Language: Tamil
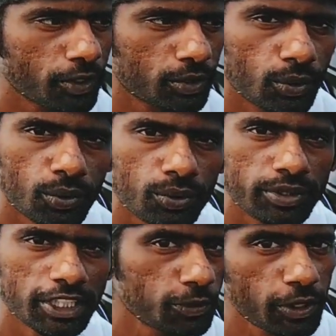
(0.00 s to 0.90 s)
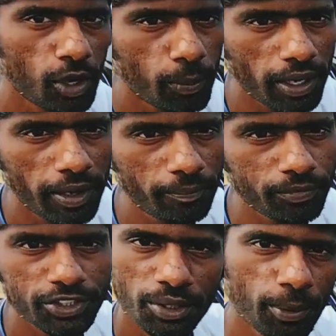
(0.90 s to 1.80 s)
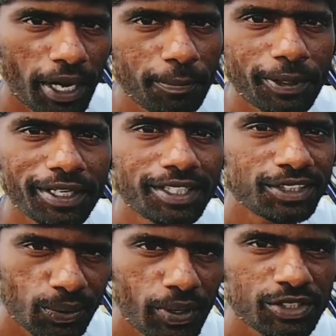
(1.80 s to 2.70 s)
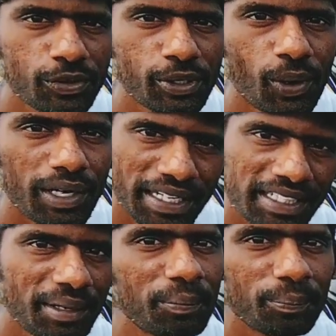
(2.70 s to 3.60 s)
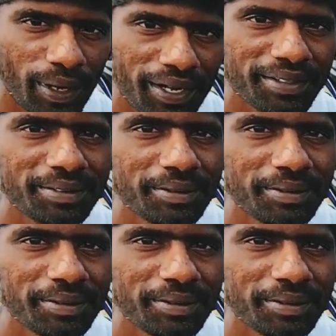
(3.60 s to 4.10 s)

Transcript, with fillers: ஸோ நெக்ஸ்ட் வீடியோவில் பார்க்கலாம் சேஃபாக ரைட் பண்ணுங்கள் சி ஒன் நெக்ஸ்ட் வீடியோ அன்டில் தென் பாய்